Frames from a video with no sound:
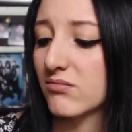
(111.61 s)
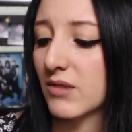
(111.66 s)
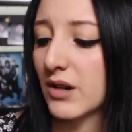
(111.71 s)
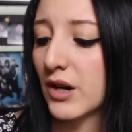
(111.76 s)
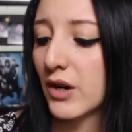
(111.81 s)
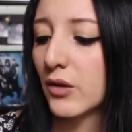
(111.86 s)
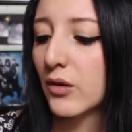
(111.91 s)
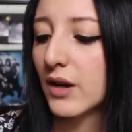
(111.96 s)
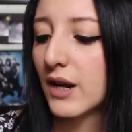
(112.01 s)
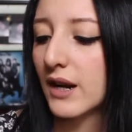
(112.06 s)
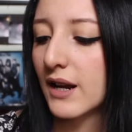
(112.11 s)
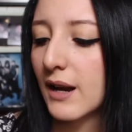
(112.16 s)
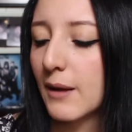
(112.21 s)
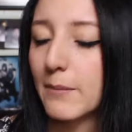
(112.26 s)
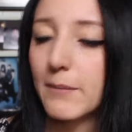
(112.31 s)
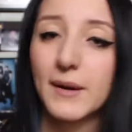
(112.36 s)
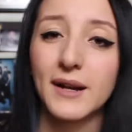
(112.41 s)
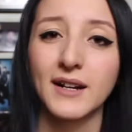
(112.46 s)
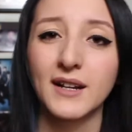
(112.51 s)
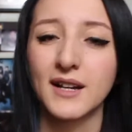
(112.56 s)
creo que la
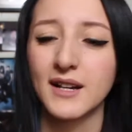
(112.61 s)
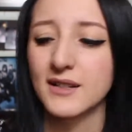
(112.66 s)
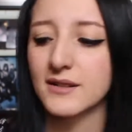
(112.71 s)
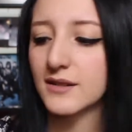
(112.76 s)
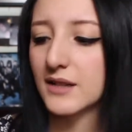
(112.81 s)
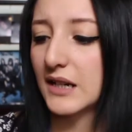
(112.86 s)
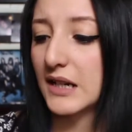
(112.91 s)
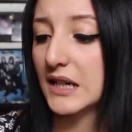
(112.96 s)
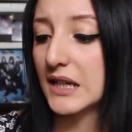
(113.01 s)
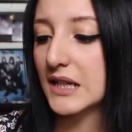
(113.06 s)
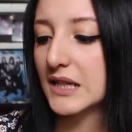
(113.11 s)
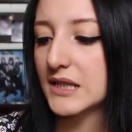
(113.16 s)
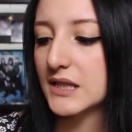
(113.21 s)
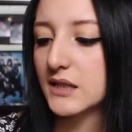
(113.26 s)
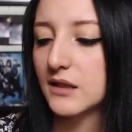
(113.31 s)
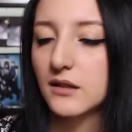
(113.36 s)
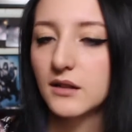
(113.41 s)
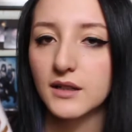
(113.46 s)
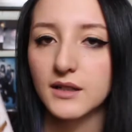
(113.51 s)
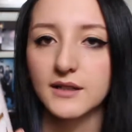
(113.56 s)
marca es de
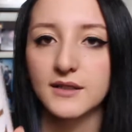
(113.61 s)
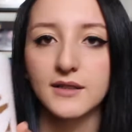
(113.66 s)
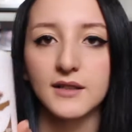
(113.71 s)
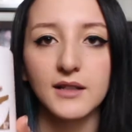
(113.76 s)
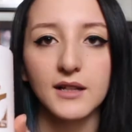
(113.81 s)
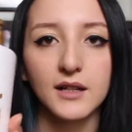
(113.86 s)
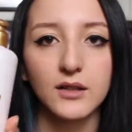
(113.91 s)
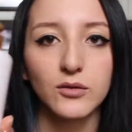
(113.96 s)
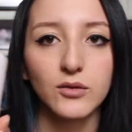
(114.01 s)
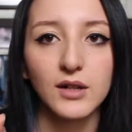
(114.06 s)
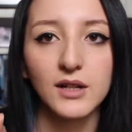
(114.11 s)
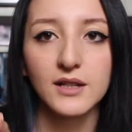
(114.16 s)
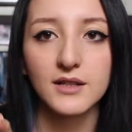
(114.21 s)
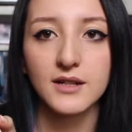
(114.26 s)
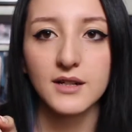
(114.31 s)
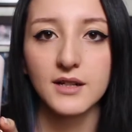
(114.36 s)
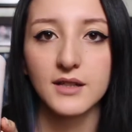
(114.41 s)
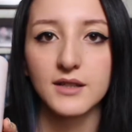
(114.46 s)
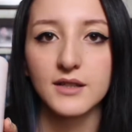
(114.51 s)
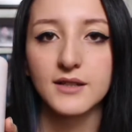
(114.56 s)
Greasy, Greasy Naturals
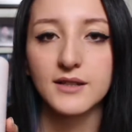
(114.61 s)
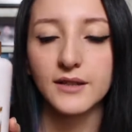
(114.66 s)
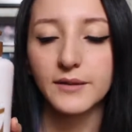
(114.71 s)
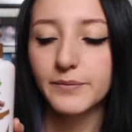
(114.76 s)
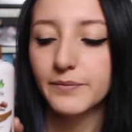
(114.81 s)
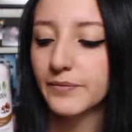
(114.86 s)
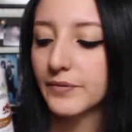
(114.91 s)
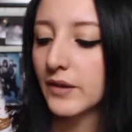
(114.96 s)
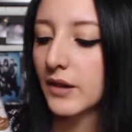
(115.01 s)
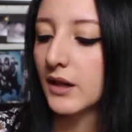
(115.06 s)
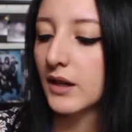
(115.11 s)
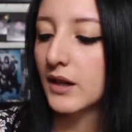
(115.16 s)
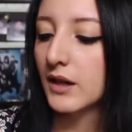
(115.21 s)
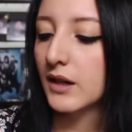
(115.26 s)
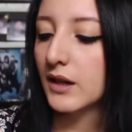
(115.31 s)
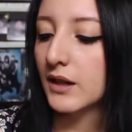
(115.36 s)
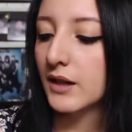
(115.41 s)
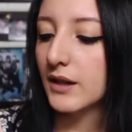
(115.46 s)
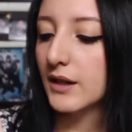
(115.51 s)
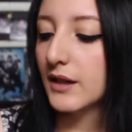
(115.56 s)
aquí dice
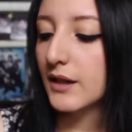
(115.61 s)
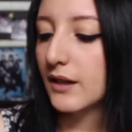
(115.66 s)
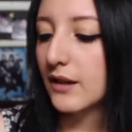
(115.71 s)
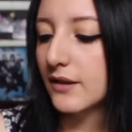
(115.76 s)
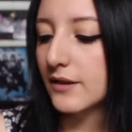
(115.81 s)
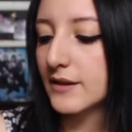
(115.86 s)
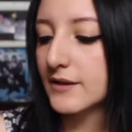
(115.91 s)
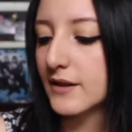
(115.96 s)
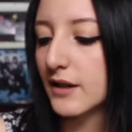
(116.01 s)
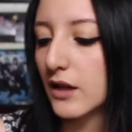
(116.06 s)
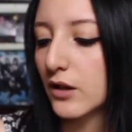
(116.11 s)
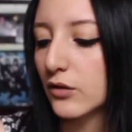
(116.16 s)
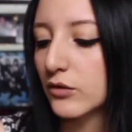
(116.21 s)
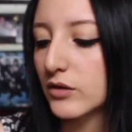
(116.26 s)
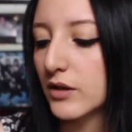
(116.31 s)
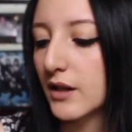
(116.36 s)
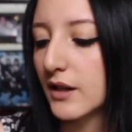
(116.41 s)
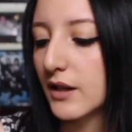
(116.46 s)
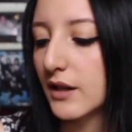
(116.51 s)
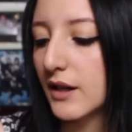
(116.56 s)
y dice que no
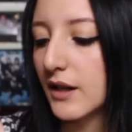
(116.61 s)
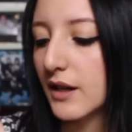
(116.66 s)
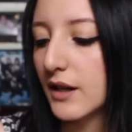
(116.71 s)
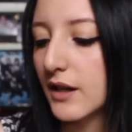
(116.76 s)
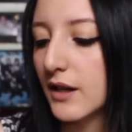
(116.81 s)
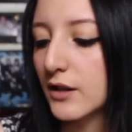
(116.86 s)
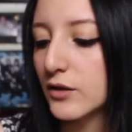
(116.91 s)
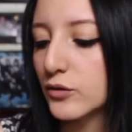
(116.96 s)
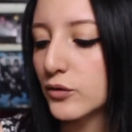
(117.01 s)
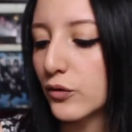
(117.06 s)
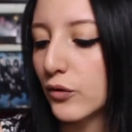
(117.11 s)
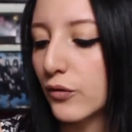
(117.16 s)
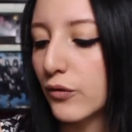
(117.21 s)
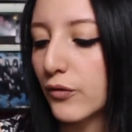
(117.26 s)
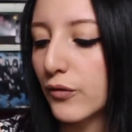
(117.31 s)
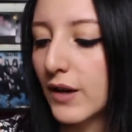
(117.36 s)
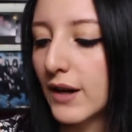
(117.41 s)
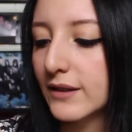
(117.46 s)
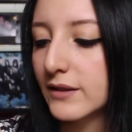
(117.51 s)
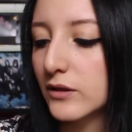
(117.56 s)
tiene
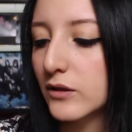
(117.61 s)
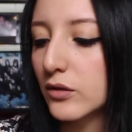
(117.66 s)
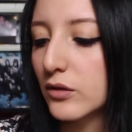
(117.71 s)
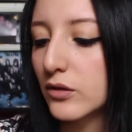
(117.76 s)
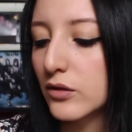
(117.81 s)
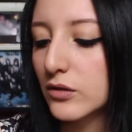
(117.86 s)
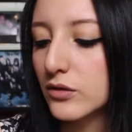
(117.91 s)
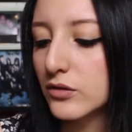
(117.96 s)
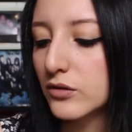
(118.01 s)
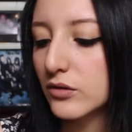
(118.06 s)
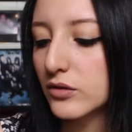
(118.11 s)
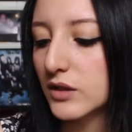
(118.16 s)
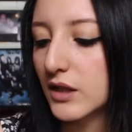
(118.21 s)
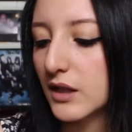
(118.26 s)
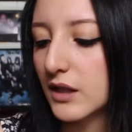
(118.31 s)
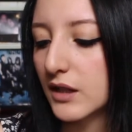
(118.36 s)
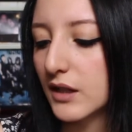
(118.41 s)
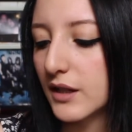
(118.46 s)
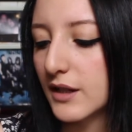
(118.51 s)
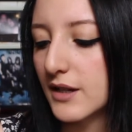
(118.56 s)
sulfatos, no
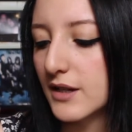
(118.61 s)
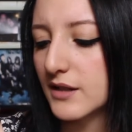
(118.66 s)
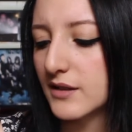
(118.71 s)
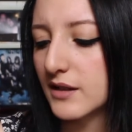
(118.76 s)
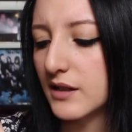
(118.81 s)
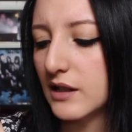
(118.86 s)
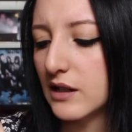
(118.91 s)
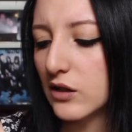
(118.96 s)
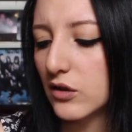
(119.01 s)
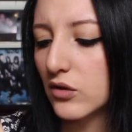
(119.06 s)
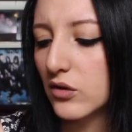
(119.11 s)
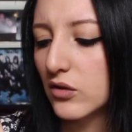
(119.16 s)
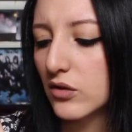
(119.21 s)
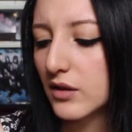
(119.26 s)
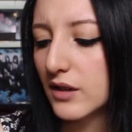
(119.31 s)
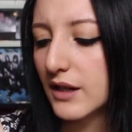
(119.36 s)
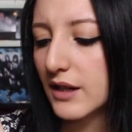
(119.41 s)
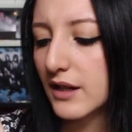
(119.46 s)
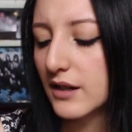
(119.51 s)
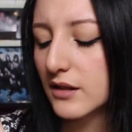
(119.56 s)
tiene
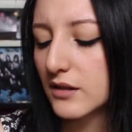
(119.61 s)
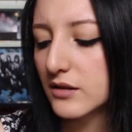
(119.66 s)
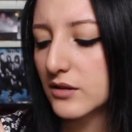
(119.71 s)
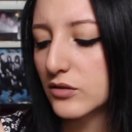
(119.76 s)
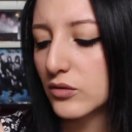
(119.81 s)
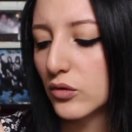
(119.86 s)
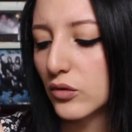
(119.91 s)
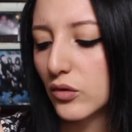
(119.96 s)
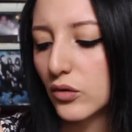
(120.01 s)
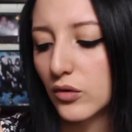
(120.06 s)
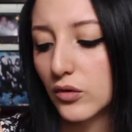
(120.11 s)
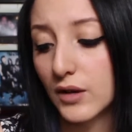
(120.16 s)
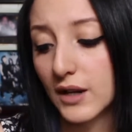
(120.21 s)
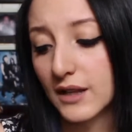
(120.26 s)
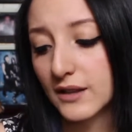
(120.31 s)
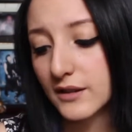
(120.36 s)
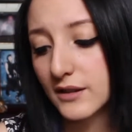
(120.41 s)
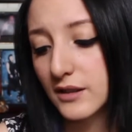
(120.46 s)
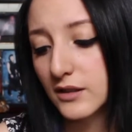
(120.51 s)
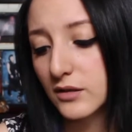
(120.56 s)
siliconas, no
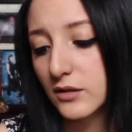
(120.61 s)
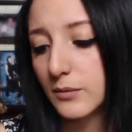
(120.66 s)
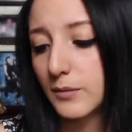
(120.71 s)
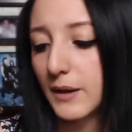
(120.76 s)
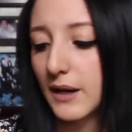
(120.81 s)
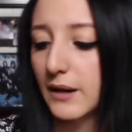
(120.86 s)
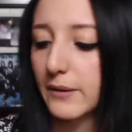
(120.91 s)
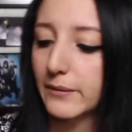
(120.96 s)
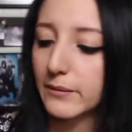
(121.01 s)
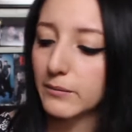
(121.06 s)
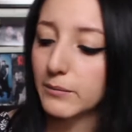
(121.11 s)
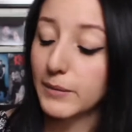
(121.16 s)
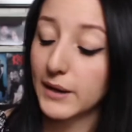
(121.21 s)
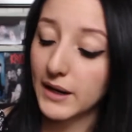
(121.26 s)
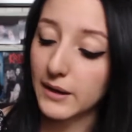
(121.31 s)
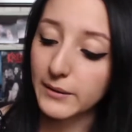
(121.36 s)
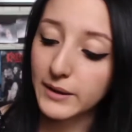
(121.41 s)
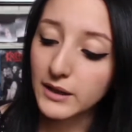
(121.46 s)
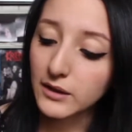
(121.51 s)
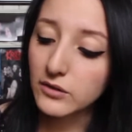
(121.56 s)
colorantes, no
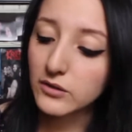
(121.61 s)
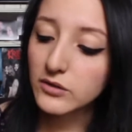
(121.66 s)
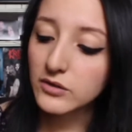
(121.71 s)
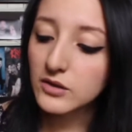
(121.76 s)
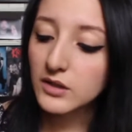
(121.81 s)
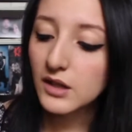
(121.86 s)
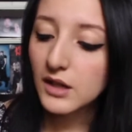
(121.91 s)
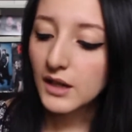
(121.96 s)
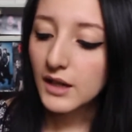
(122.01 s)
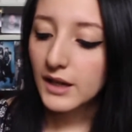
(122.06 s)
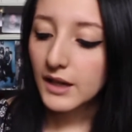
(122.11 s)
parabenos venos.